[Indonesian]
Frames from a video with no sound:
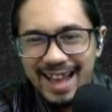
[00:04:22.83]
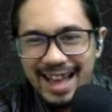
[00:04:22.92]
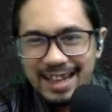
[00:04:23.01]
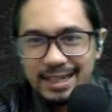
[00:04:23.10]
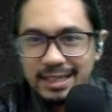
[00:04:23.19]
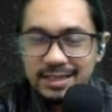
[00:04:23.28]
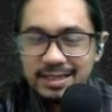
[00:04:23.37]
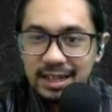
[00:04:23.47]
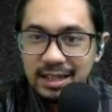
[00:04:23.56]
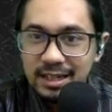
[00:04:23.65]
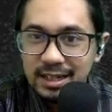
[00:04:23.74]

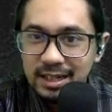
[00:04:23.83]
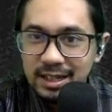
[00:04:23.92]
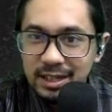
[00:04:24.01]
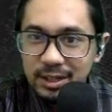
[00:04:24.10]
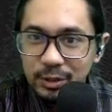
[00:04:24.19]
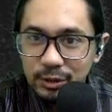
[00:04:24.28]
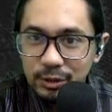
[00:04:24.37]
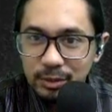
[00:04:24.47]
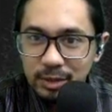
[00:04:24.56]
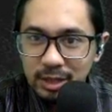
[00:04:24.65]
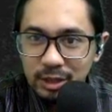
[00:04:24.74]
arisan
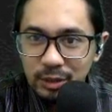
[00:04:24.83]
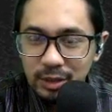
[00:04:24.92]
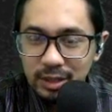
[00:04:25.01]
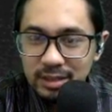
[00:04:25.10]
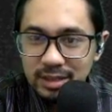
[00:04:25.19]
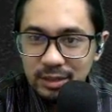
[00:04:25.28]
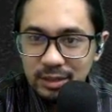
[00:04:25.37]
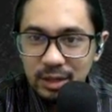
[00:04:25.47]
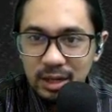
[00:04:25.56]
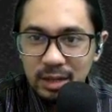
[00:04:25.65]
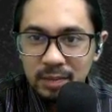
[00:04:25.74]
untuk menentukan satu
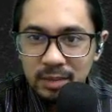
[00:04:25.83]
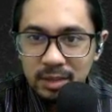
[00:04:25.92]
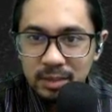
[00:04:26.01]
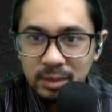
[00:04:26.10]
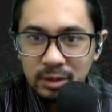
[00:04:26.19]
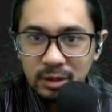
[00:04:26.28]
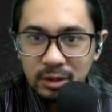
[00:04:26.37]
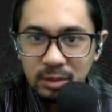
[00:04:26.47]
orang eh, penonton yang